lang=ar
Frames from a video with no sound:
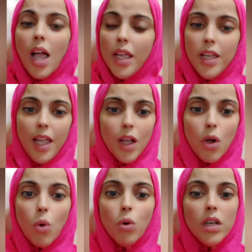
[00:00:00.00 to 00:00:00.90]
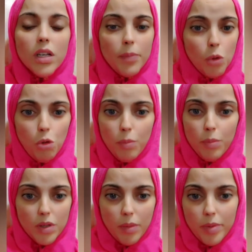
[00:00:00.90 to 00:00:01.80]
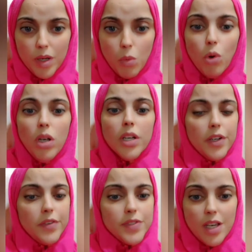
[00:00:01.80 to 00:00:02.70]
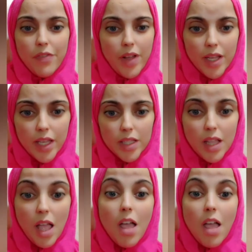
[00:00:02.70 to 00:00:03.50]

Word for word: أي حاجة كلنا بنطلب من ربنا وكلنا نفسنا في حاجات